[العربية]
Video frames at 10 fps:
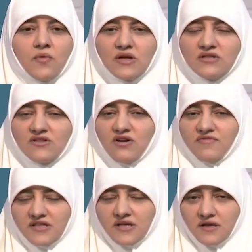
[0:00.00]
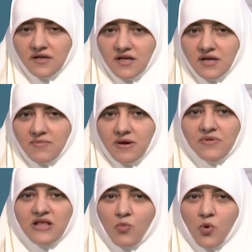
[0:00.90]
وإن طائفة الدليل بقى
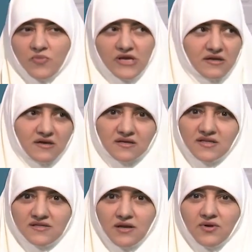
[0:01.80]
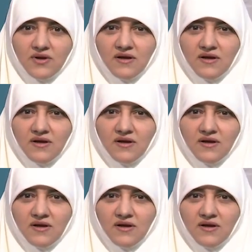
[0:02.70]
من المؤمنين اقتتلوا